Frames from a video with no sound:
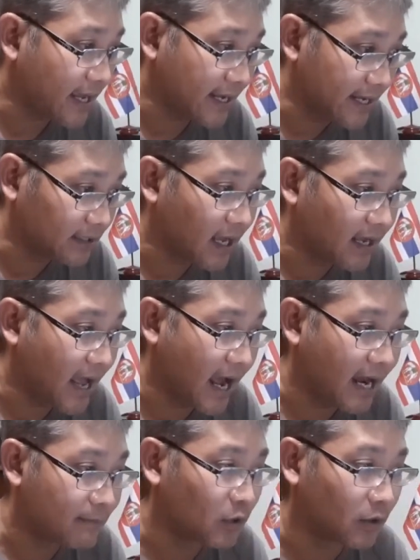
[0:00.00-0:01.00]
อีกต่างหาก
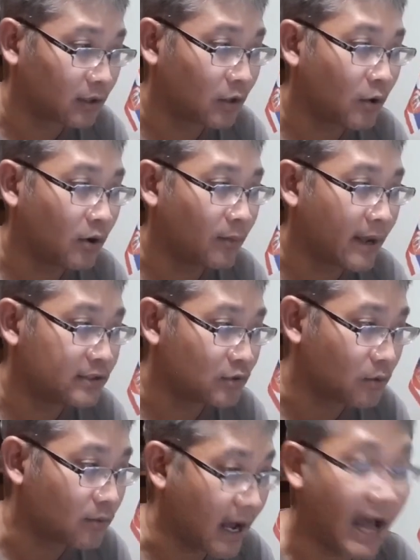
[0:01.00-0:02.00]
กำหนดโทษไว้สู
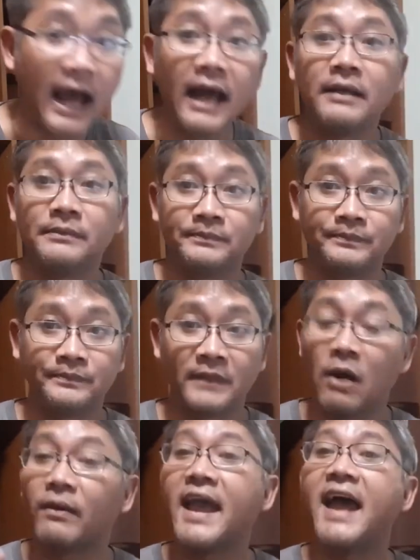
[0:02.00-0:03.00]
งกว่า
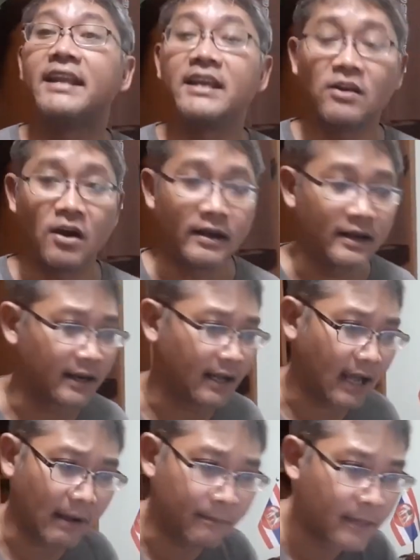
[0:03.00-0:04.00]
เอาแค่นี้ก่อนนะครับ